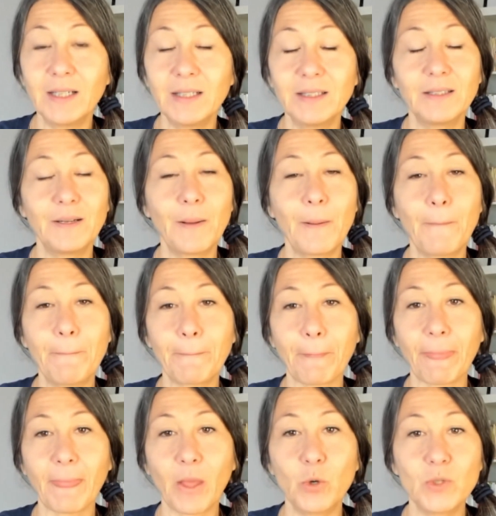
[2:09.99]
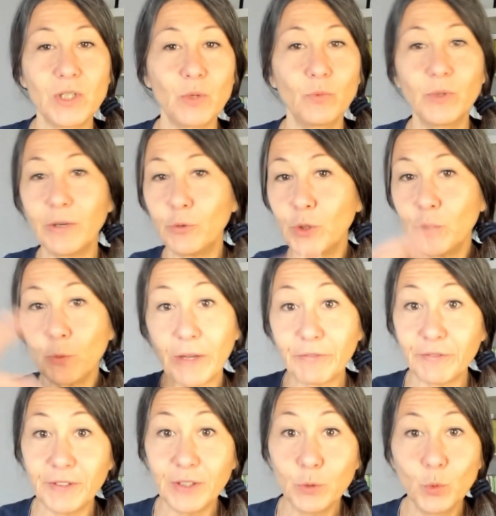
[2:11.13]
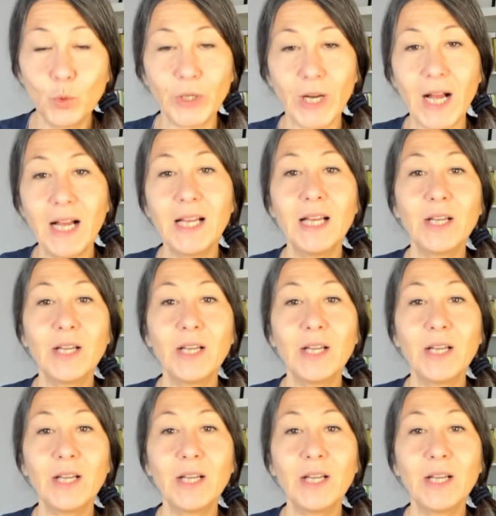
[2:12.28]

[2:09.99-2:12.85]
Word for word: ehm, così, un, in una figura